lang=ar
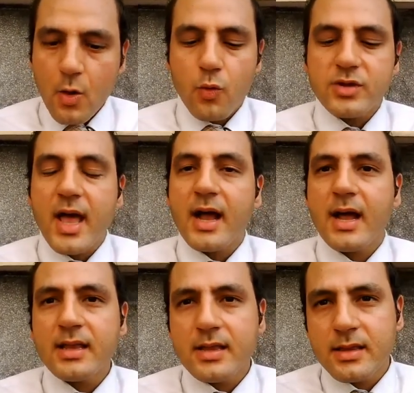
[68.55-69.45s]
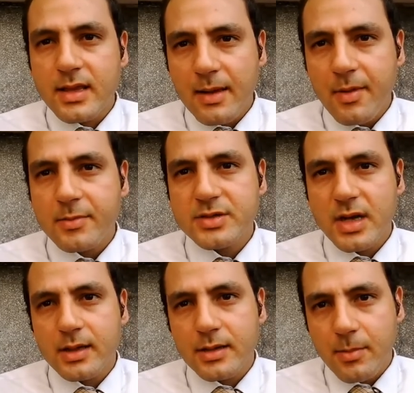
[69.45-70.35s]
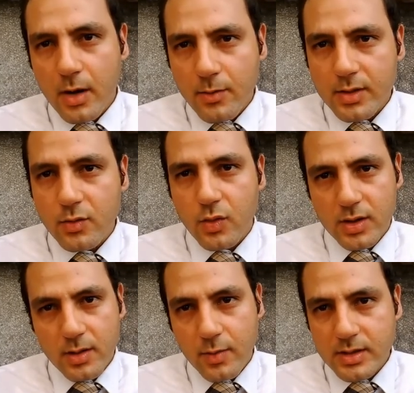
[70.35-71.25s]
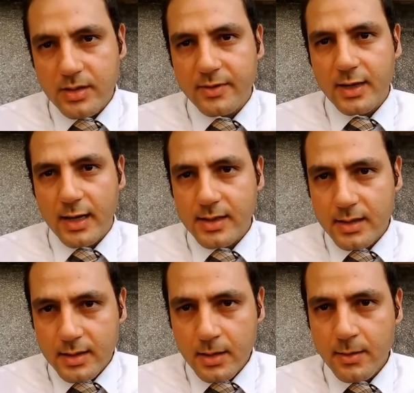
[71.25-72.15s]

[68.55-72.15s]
وتاكدت النيابه من صحه المعلومات الوارده بالتحريات دي